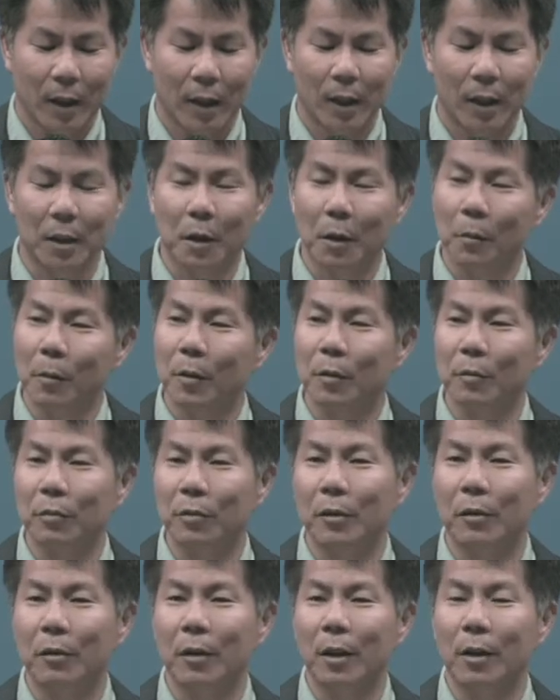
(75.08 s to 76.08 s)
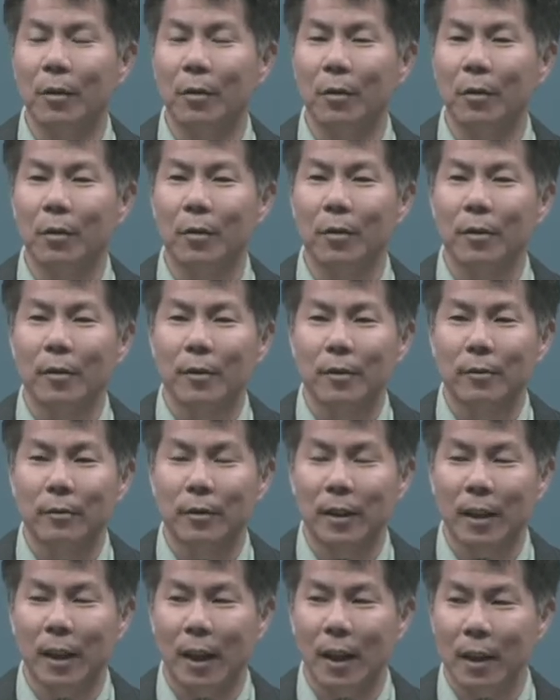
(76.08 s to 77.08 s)
그럼에도 불구하고
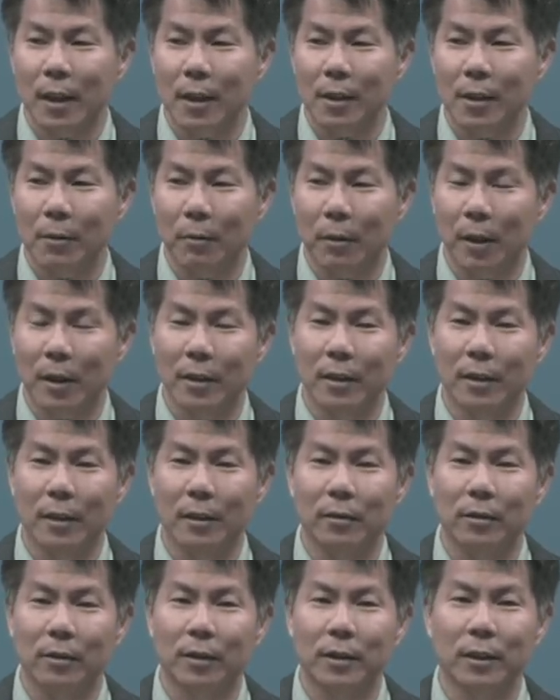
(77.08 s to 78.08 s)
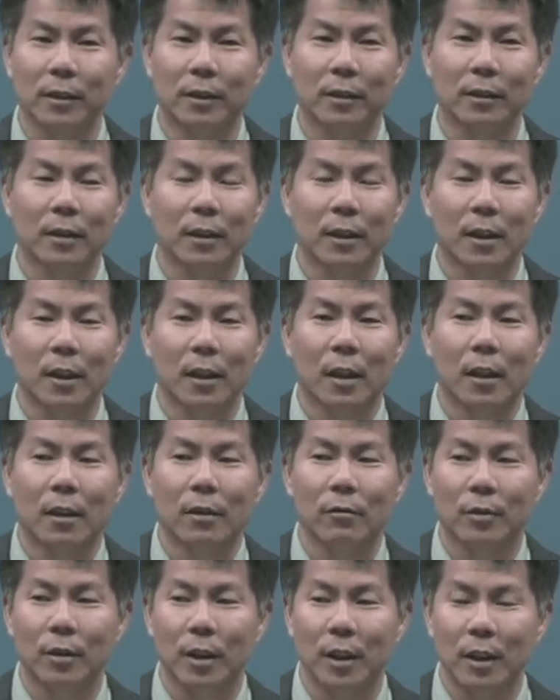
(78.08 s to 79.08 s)
우리가 한 가지 확실한 것은
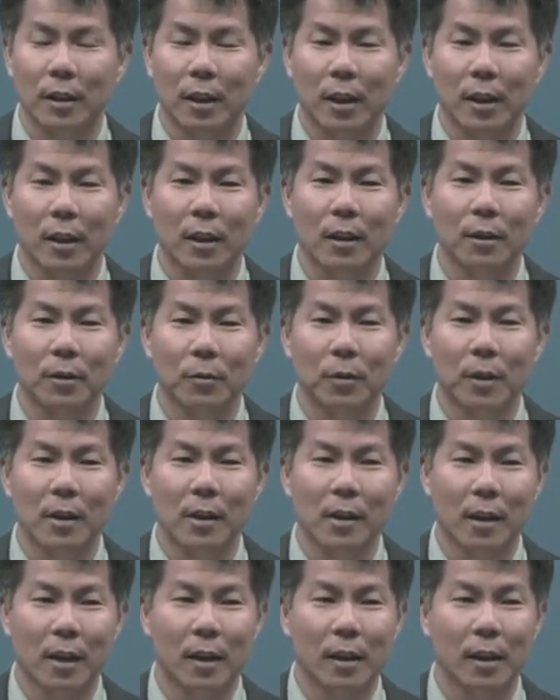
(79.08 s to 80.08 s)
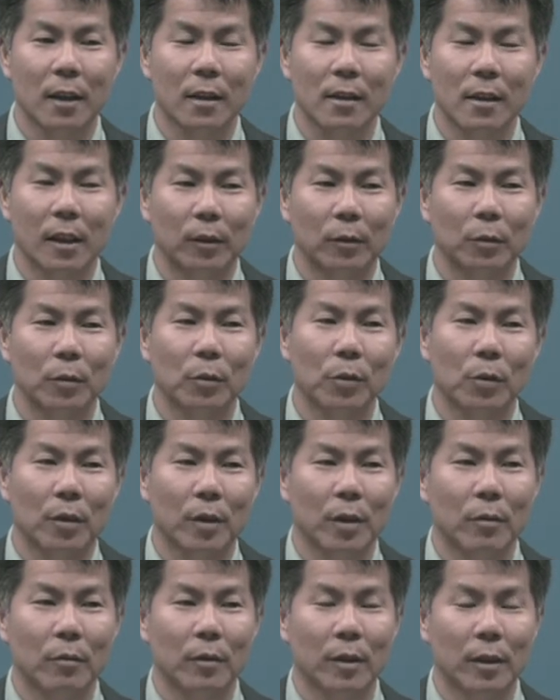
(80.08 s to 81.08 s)
우리 사랑하는 오렌지 가나 장로
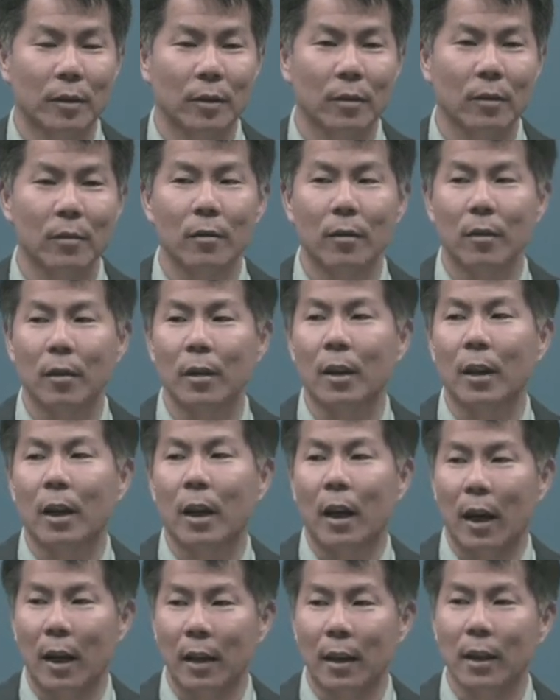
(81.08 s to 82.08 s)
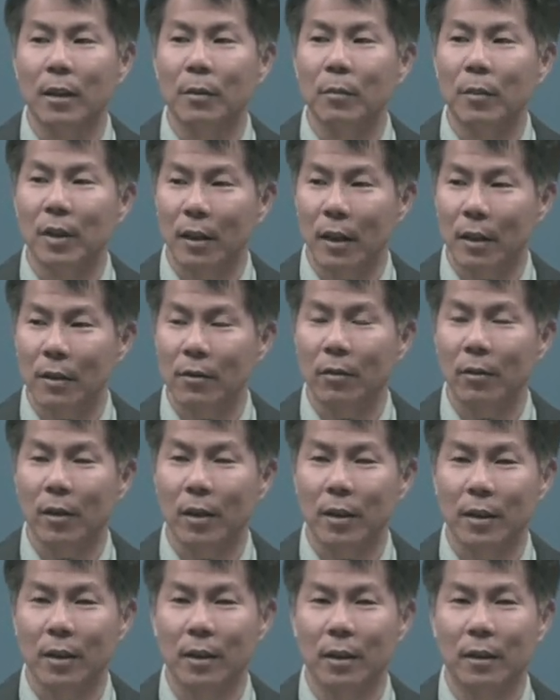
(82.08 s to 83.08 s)
교회를 위해서 하나님이
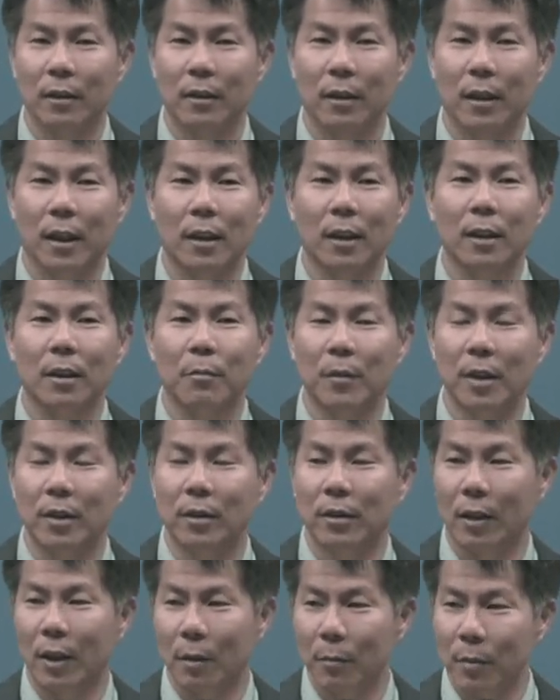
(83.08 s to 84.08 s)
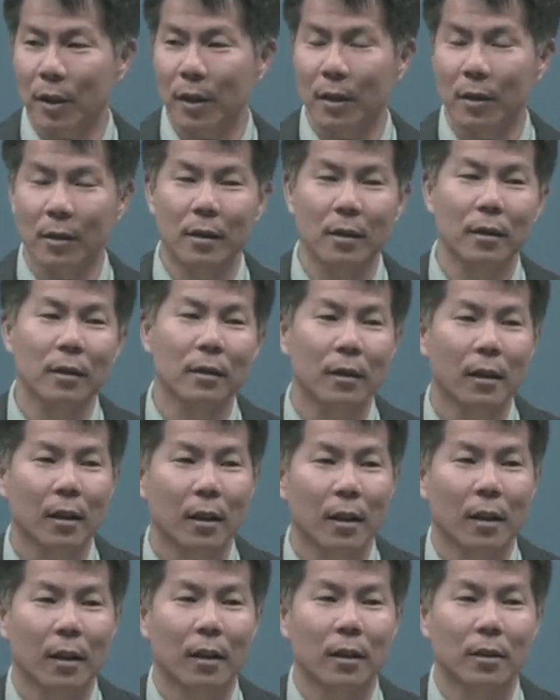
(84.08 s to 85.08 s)
예정하신 하나님께서 예비하신
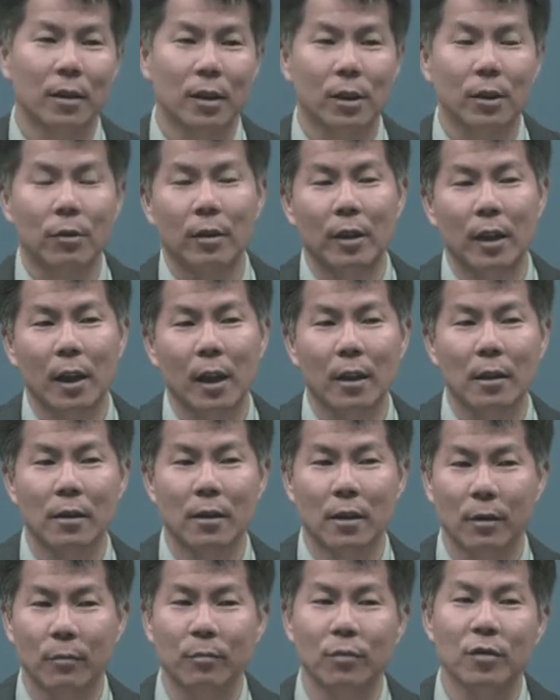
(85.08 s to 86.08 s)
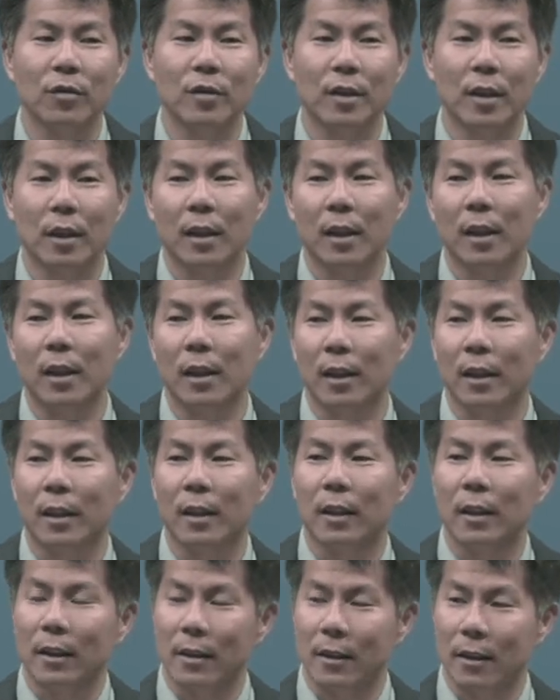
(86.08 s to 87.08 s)
그 귀한 직분자가
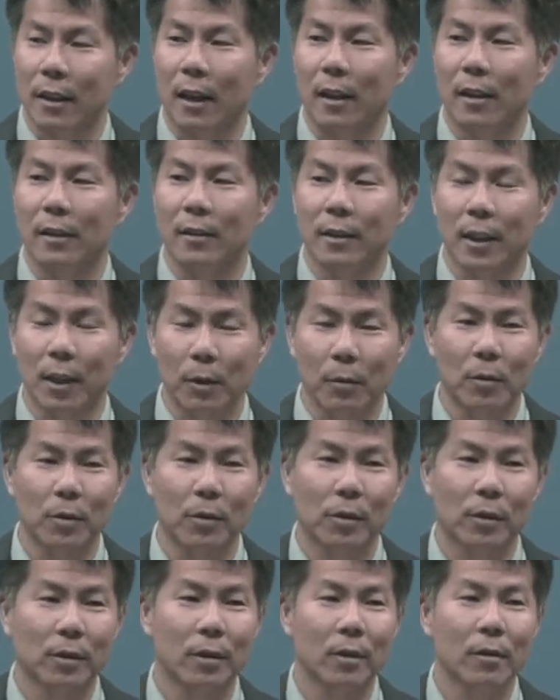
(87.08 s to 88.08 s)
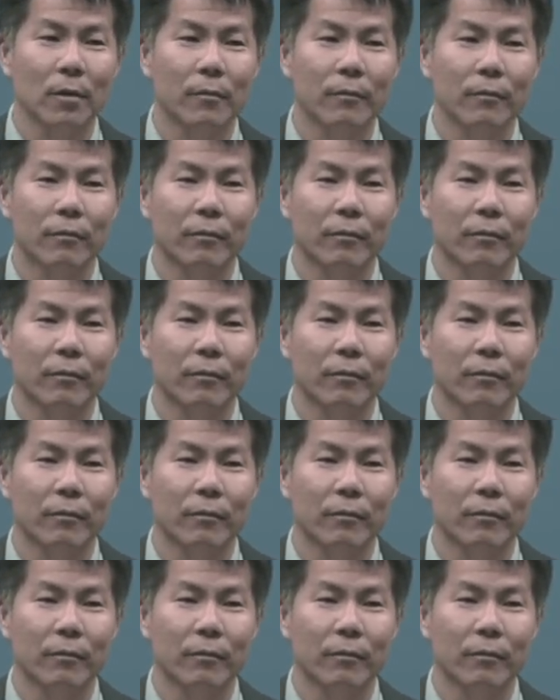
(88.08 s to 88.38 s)
잘 세워져서